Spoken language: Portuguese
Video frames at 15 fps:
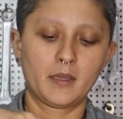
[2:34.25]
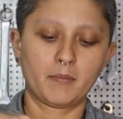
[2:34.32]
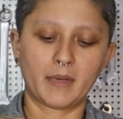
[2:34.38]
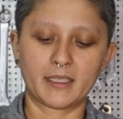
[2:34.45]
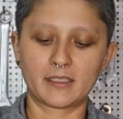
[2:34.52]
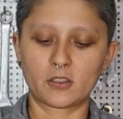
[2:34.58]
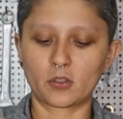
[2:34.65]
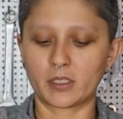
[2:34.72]

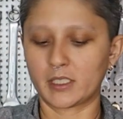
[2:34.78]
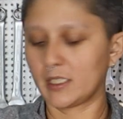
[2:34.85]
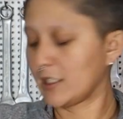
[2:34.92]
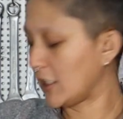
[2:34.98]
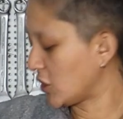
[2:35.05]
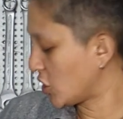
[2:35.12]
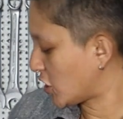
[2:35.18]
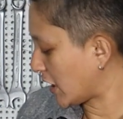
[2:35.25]
Mas isso aqui
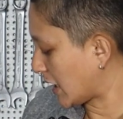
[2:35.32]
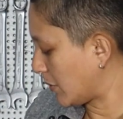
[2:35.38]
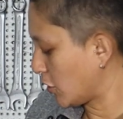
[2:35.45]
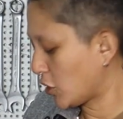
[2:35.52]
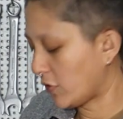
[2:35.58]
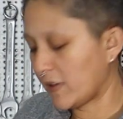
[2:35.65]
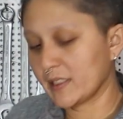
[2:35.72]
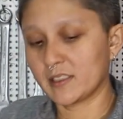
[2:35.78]
que a gente acabou
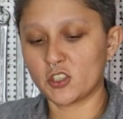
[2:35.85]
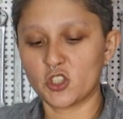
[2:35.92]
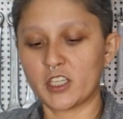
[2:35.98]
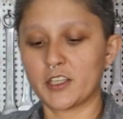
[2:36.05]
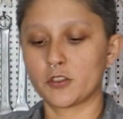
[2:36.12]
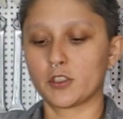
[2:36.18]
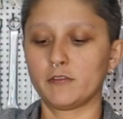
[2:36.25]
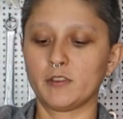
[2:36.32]
de fazer já
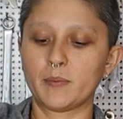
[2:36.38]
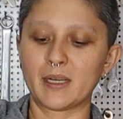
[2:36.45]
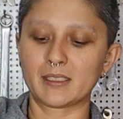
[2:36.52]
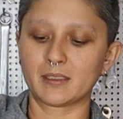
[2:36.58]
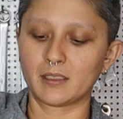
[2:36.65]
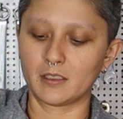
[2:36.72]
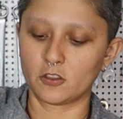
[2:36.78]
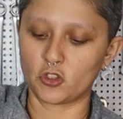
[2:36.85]
resolve
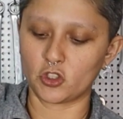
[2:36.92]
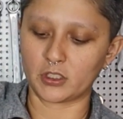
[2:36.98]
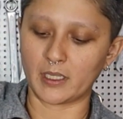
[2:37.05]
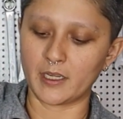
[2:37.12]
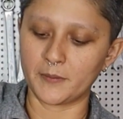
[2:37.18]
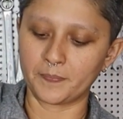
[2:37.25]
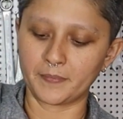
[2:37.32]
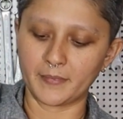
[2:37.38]
bastante,
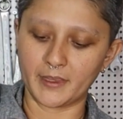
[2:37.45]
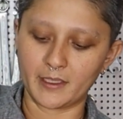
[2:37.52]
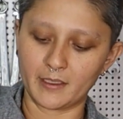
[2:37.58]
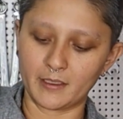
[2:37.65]
tá?